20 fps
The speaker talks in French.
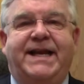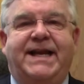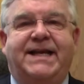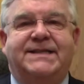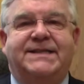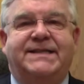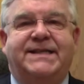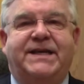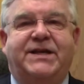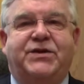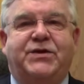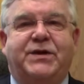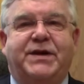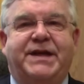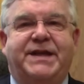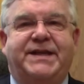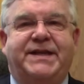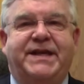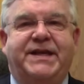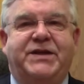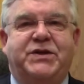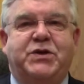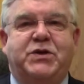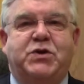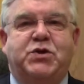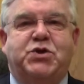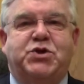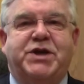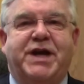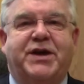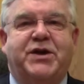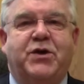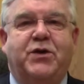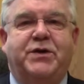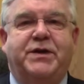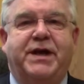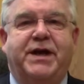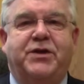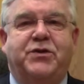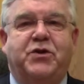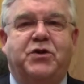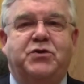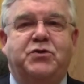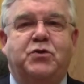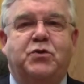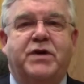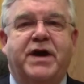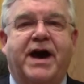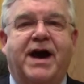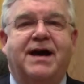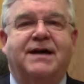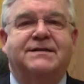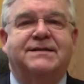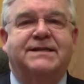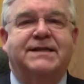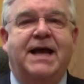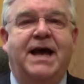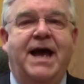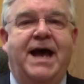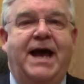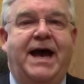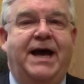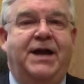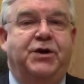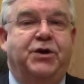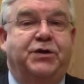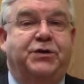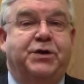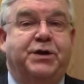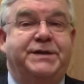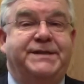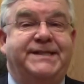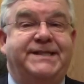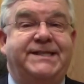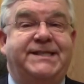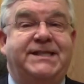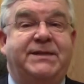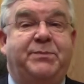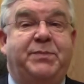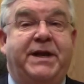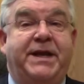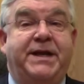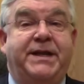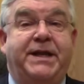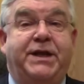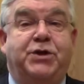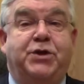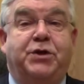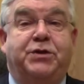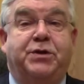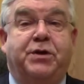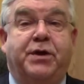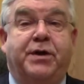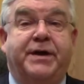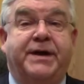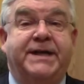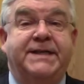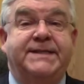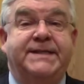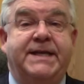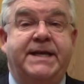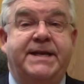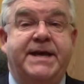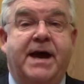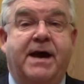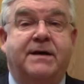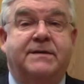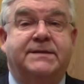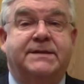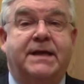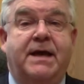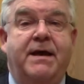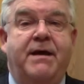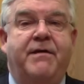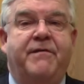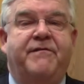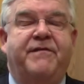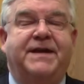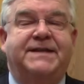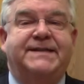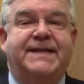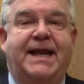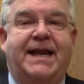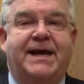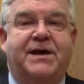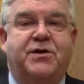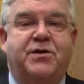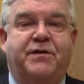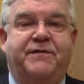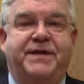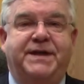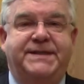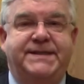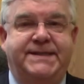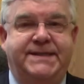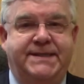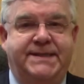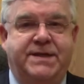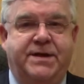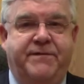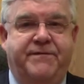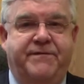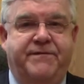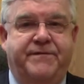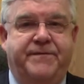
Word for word: et la sécurité de chacun d'entre nous grâce à notre discipline et notre résilience face à la COVID-19.